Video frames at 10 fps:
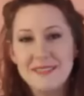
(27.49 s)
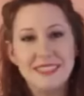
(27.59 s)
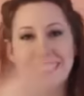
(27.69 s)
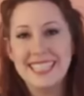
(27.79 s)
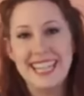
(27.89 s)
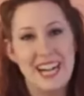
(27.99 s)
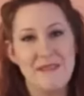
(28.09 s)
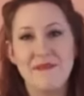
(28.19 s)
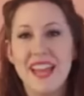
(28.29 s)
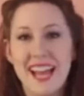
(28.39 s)
Eh, ci
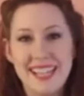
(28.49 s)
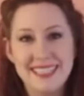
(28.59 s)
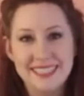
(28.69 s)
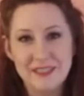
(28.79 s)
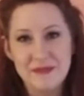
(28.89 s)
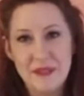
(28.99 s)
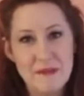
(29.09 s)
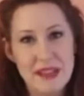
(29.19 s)
guarderemo dentro